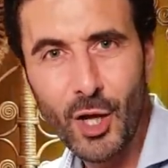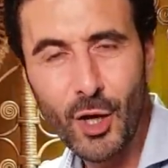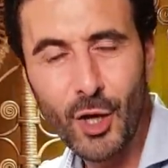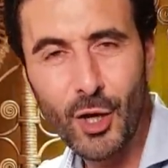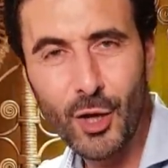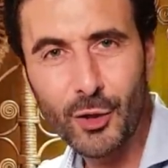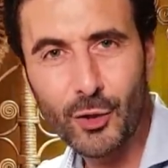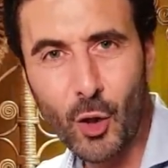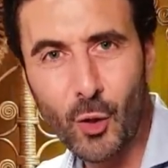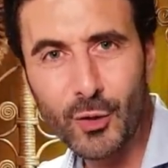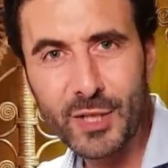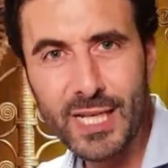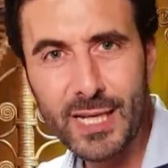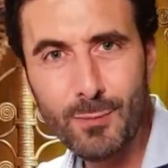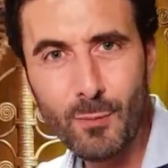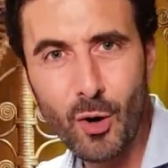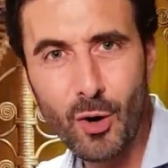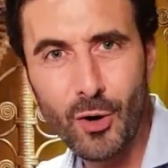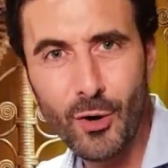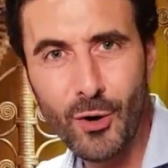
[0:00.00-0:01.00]
euh,
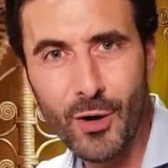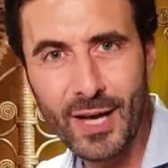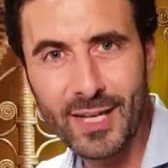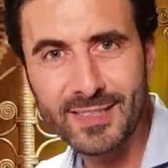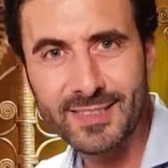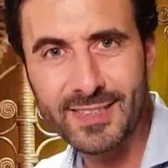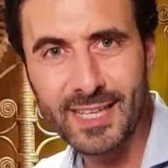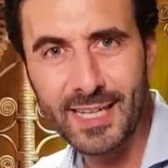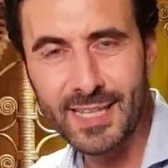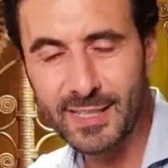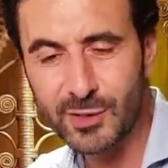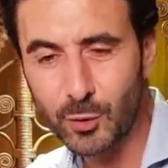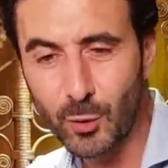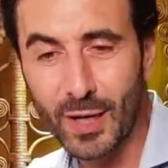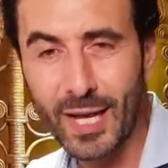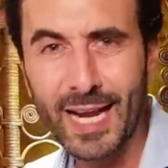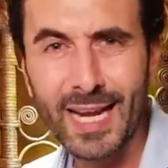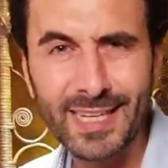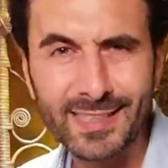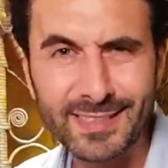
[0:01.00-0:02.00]
tranquillement euh, installé sur
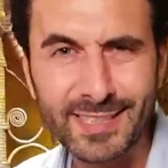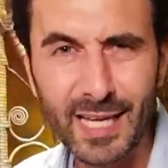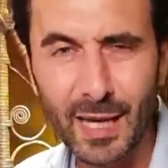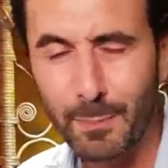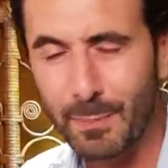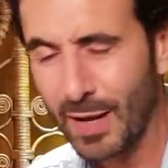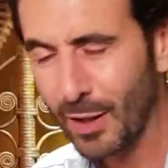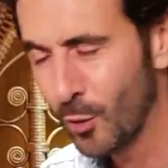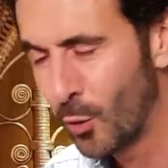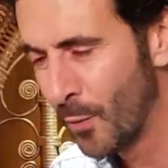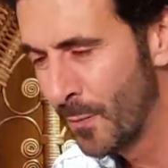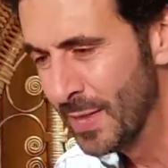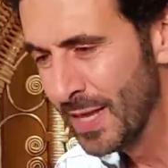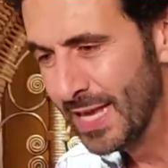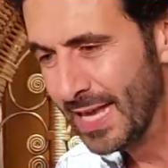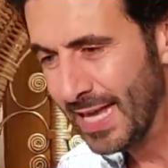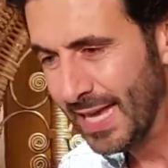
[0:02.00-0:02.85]
la glacière, pardon,